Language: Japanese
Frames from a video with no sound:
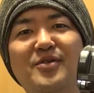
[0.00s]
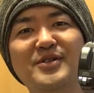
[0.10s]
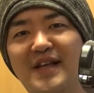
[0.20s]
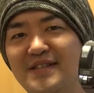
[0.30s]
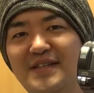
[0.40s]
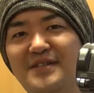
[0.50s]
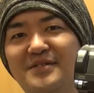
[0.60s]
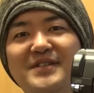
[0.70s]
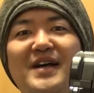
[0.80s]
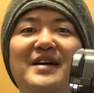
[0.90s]

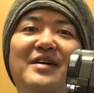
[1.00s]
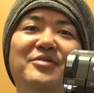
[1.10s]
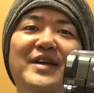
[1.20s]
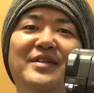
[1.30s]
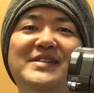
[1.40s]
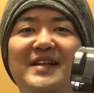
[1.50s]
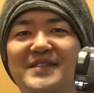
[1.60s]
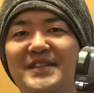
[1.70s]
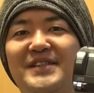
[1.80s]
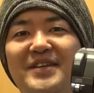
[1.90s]
ロサンゼルスなんかをね、撮
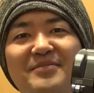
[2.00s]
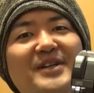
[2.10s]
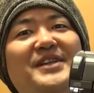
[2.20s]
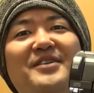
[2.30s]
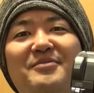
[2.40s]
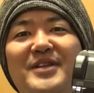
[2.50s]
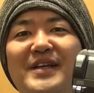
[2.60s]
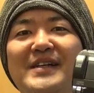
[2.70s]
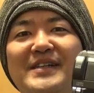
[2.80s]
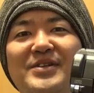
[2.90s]
影してきましたけども
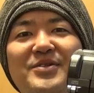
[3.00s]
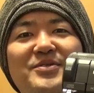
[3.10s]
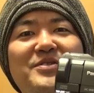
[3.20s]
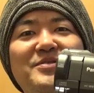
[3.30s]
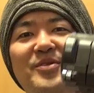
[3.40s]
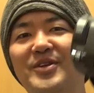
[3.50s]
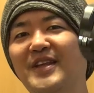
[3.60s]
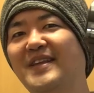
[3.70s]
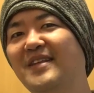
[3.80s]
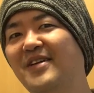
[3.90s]
ね、その時に持っ
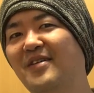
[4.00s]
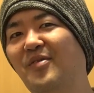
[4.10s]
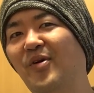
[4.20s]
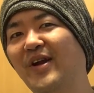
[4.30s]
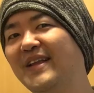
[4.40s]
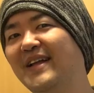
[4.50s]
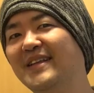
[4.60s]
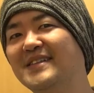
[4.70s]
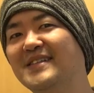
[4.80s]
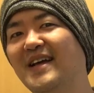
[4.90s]
てったのがこれな
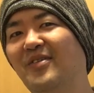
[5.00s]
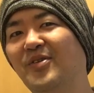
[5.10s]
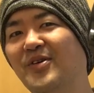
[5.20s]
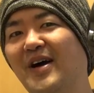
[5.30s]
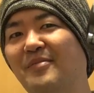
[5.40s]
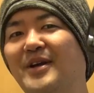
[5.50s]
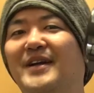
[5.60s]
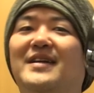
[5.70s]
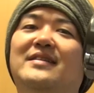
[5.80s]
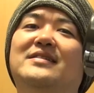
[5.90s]
んですね。この
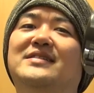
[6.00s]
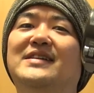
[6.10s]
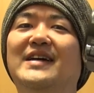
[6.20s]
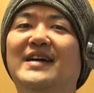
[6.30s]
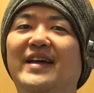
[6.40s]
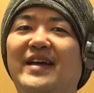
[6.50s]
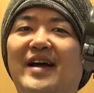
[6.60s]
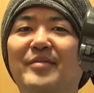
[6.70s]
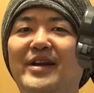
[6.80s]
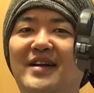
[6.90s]
カメラなんです。
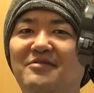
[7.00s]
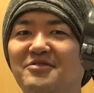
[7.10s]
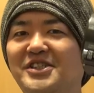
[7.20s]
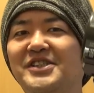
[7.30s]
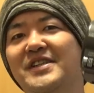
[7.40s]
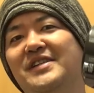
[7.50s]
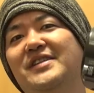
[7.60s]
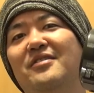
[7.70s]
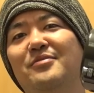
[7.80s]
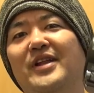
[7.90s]
えー、アメリカ初陣でし
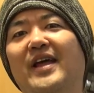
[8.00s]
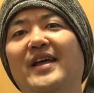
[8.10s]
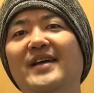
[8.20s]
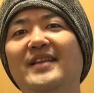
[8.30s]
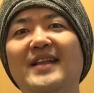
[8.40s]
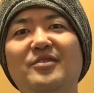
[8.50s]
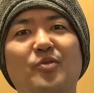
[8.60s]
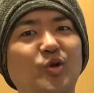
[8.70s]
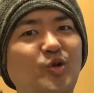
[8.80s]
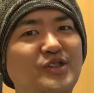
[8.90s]
たけどもね。なんと
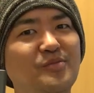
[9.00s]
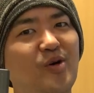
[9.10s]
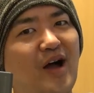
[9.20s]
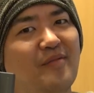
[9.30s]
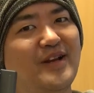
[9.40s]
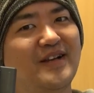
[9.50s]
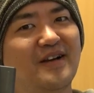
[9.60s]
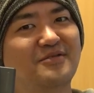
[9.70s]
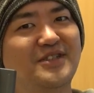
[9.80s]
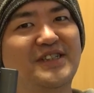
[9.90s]
今年も
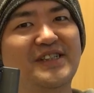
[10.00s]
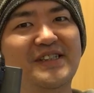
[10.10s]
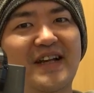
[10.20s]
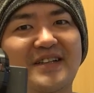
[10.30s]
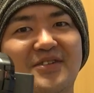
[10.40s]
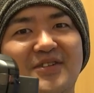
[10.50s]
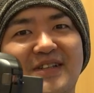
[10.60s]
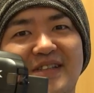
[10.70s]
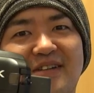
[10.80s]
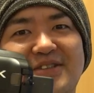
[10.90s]
アメリカ初陣になりそう
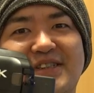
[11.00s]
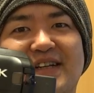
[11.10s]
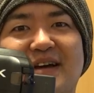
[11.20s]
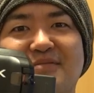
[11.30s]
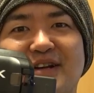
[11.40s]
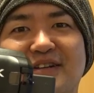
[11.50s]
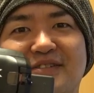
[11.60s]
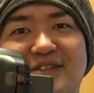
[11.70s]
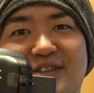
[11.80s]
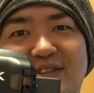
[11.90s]
ですね。こちら
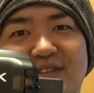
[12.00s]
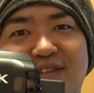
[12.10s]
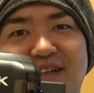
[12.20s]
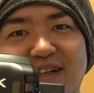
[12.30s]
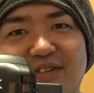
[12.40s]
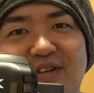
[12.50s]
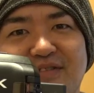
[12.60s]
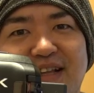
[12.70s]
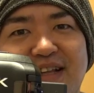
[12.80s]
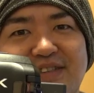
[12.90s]

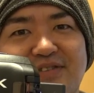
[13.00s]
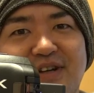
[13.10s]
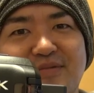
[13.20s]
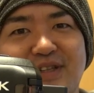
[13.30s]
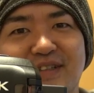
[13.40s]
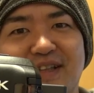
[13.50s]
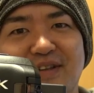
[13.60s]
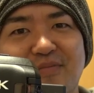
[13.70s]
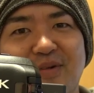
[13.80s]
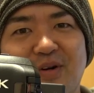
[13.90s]
WX970M ですけ
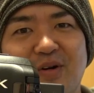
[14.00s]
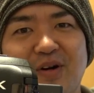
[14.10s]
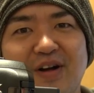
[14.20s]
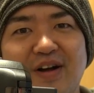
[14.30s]
ども、